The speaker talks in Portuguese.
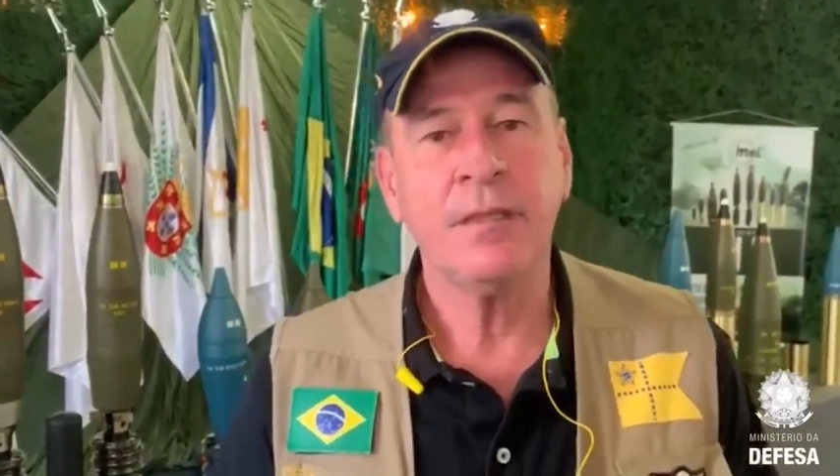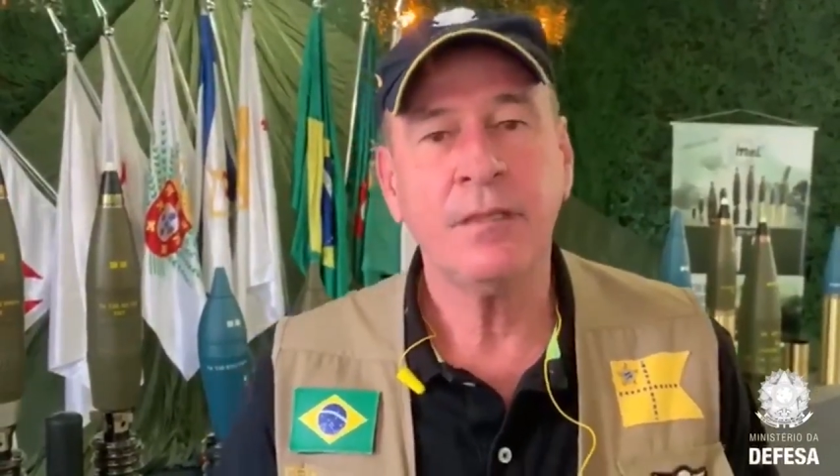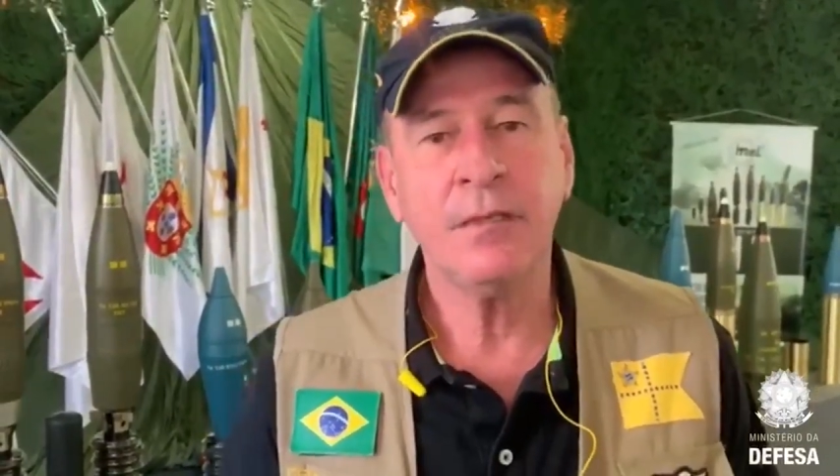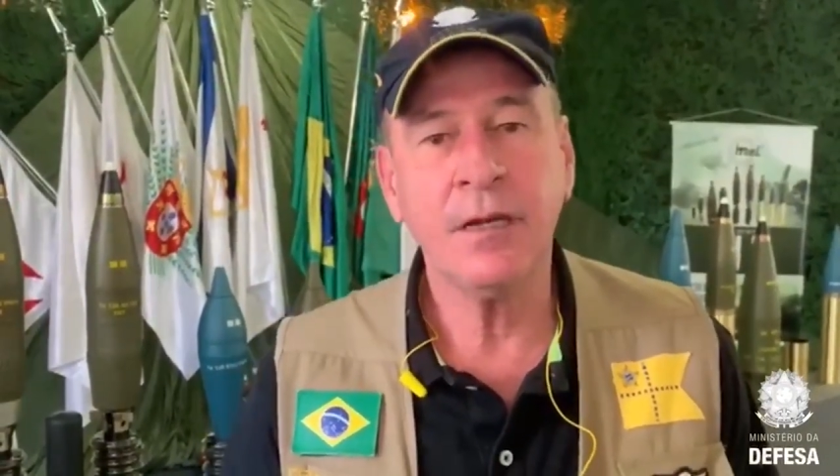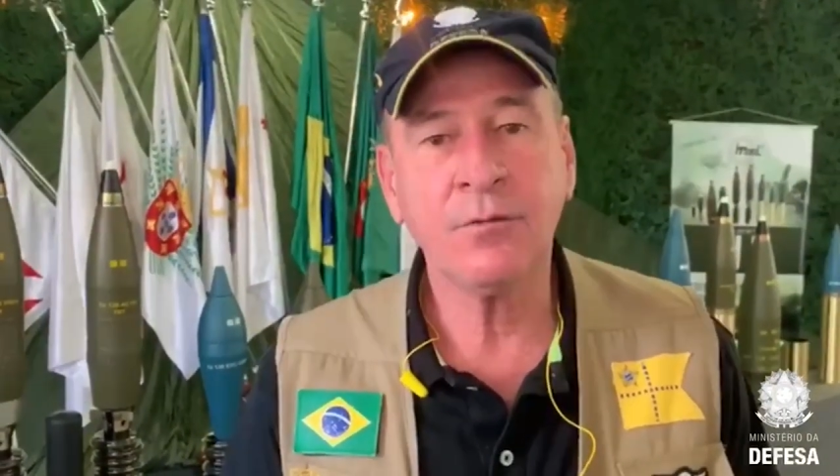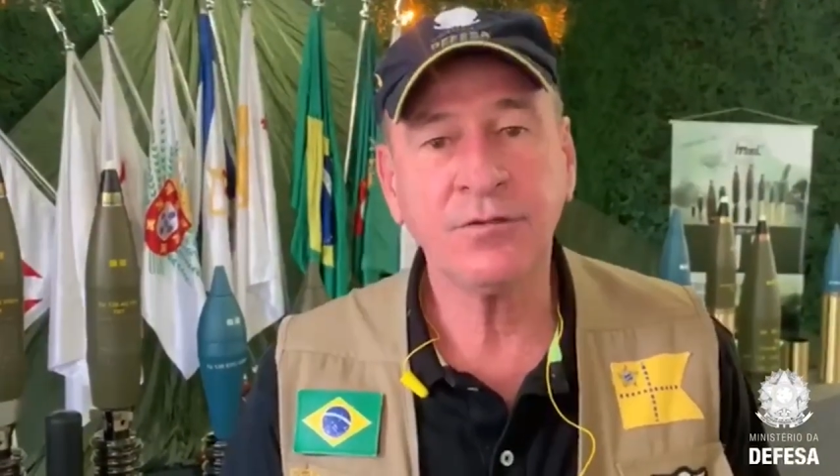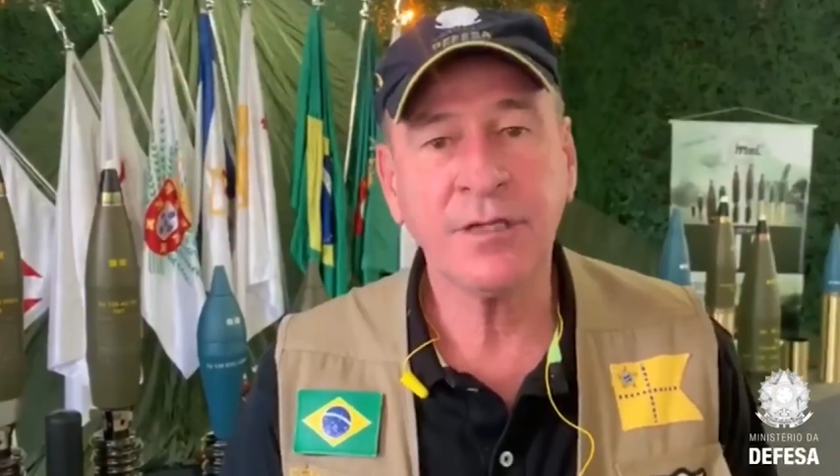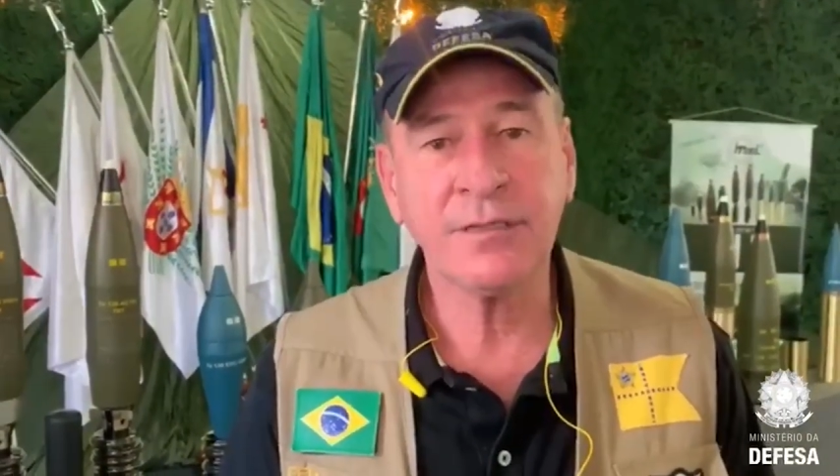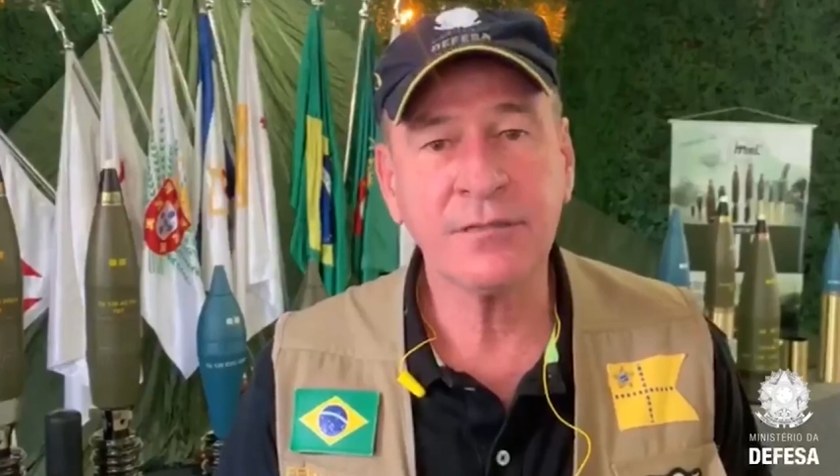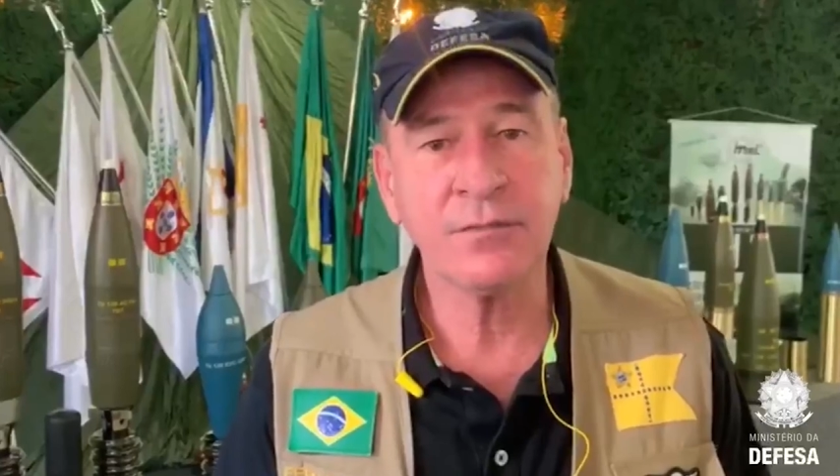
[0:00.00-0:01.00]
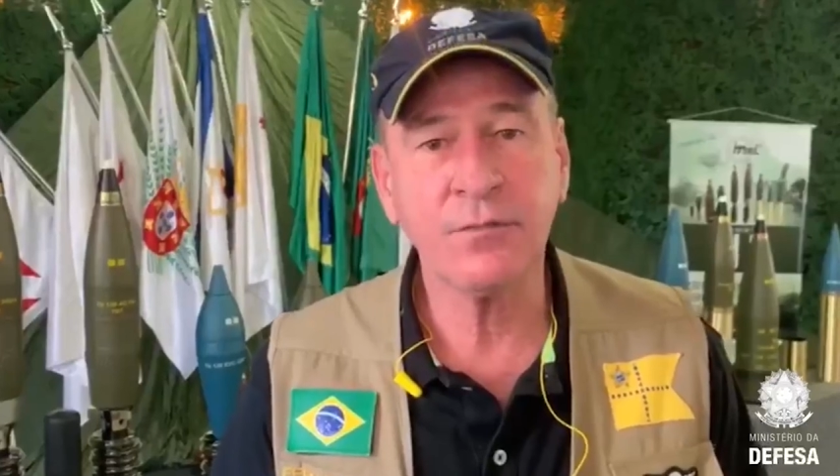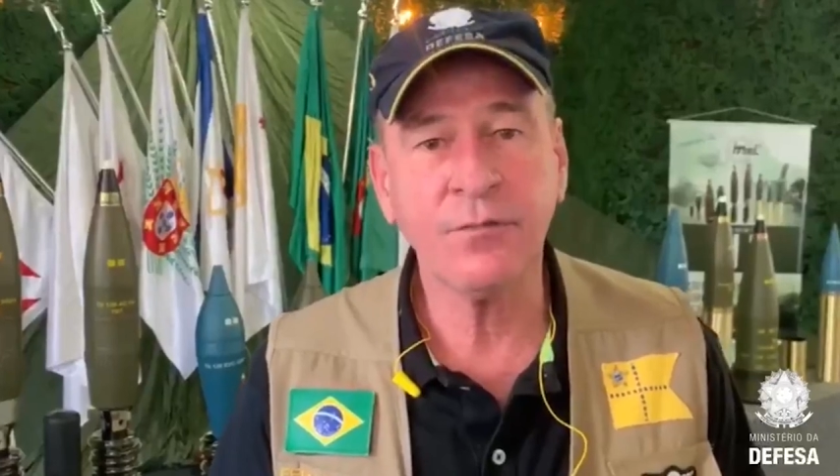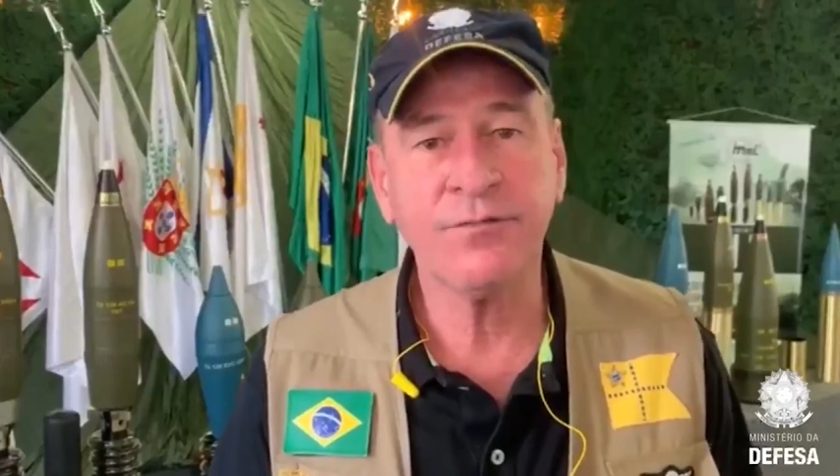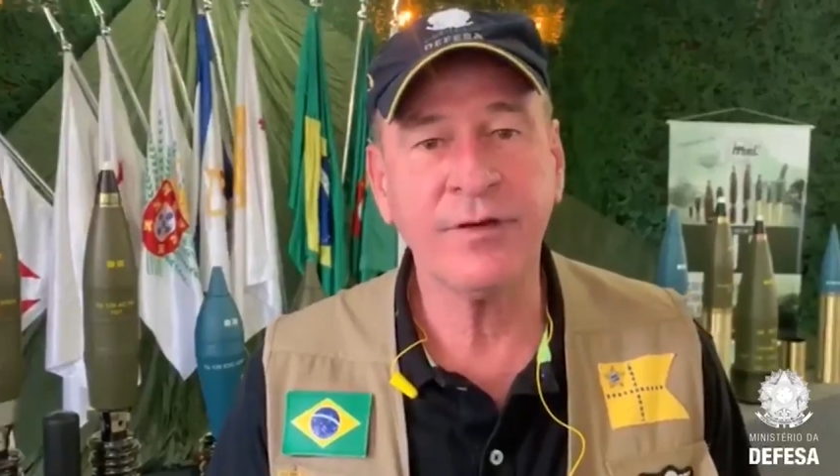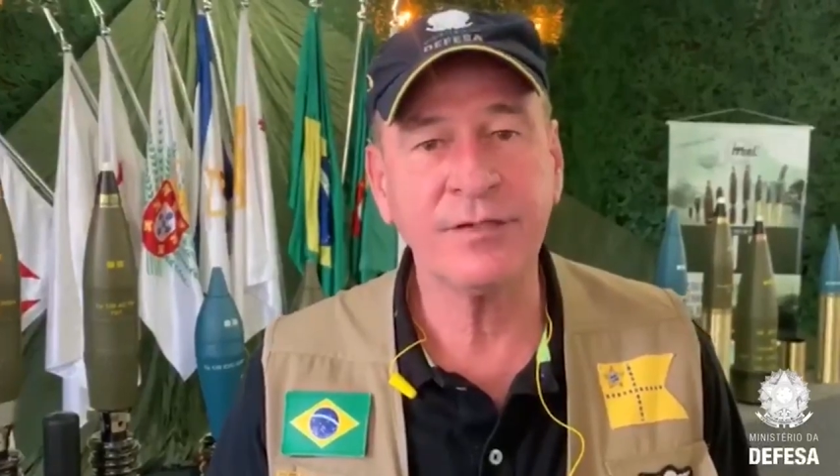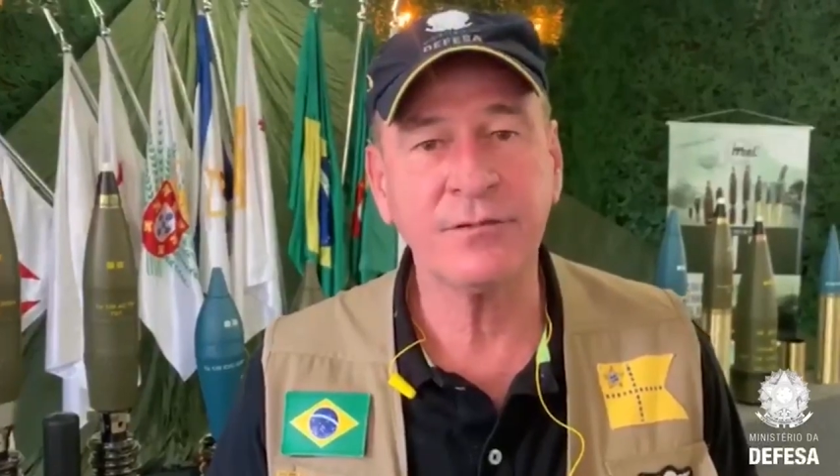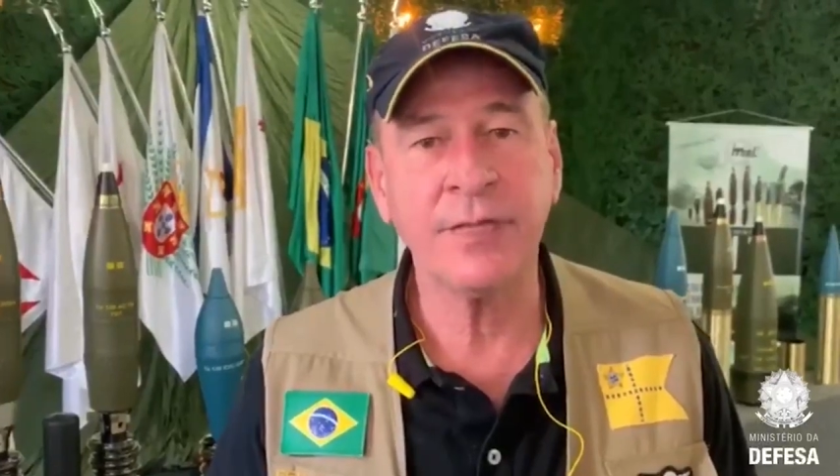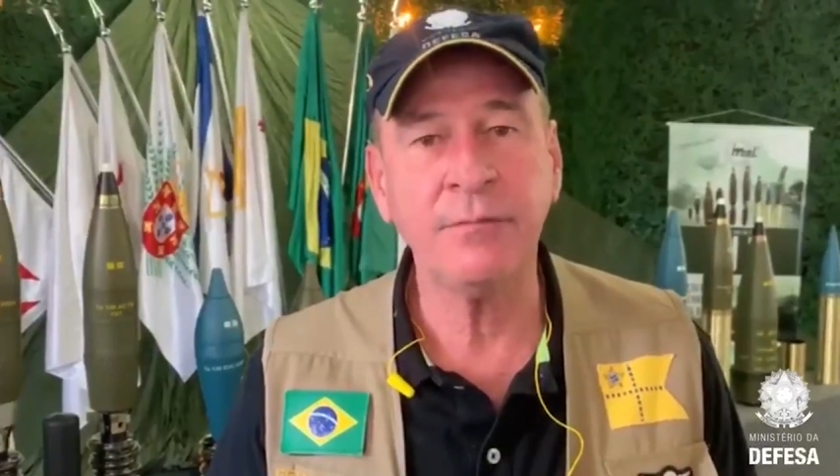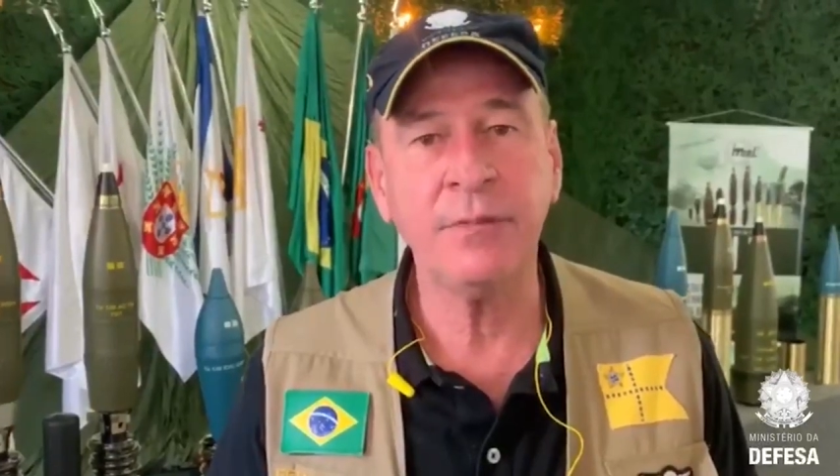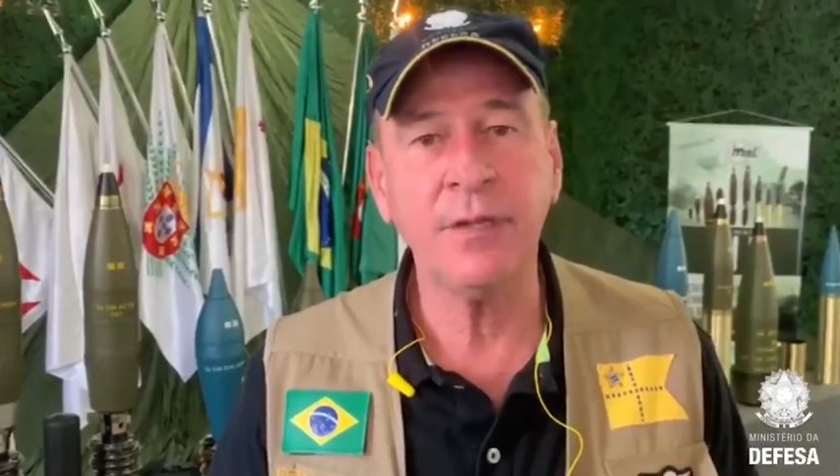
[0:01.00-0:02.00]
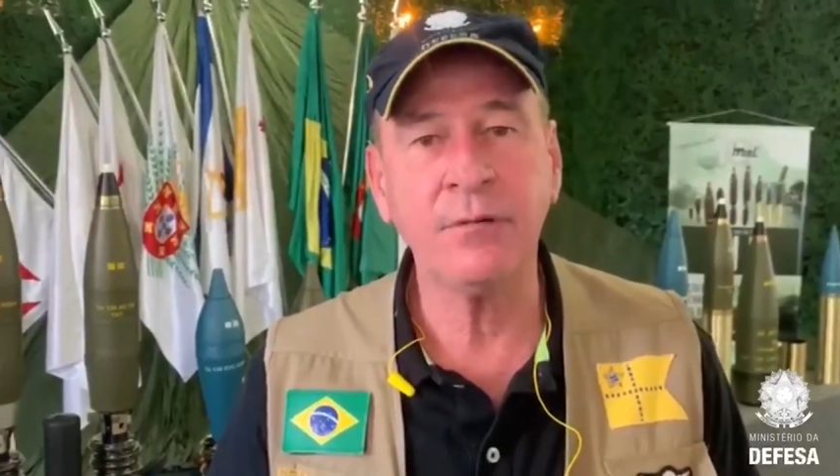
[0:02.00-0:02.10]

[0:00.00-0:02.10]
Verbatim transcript: E a constatação que eu faço da MBL